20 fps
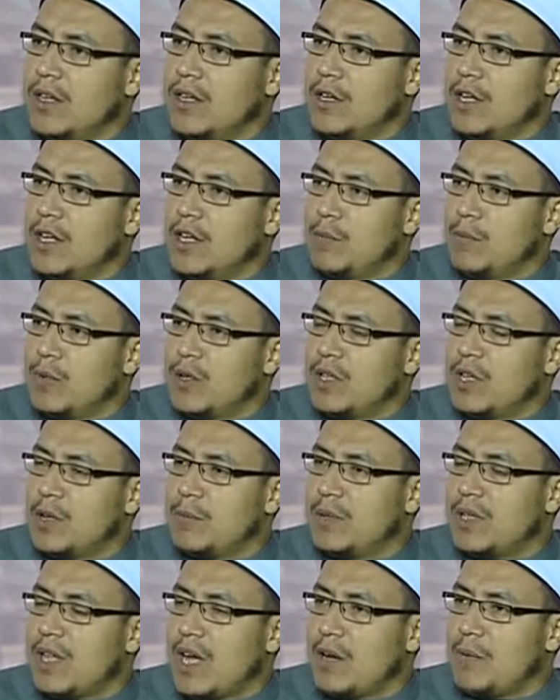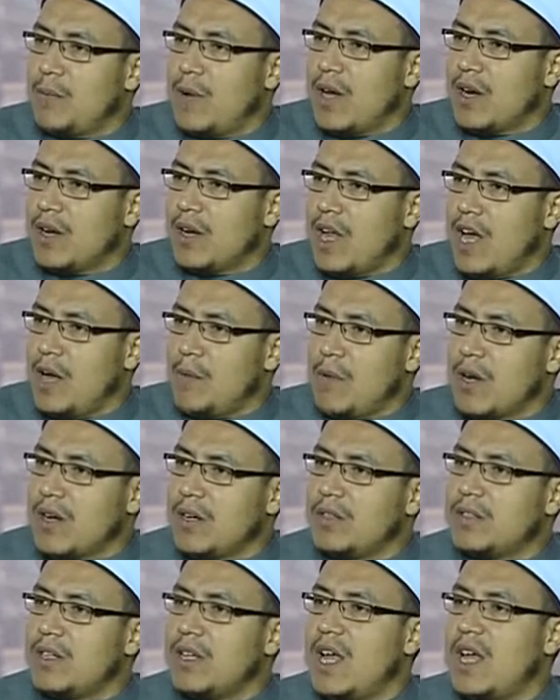المضيق بتاع البحر الأحمر
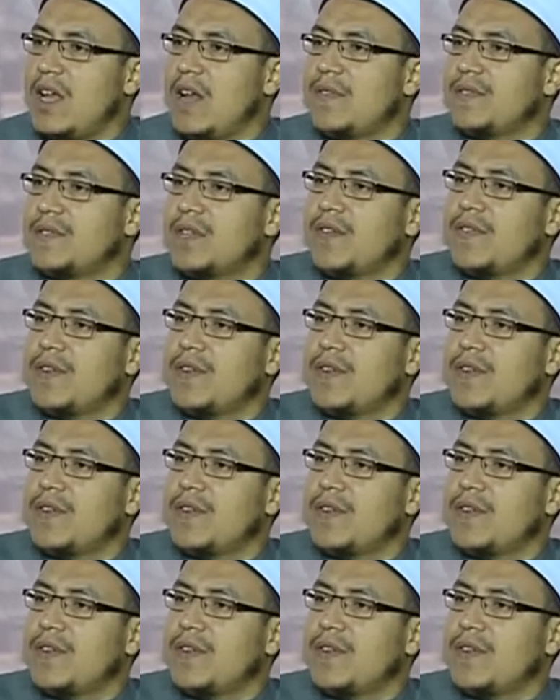تلاقي نفسك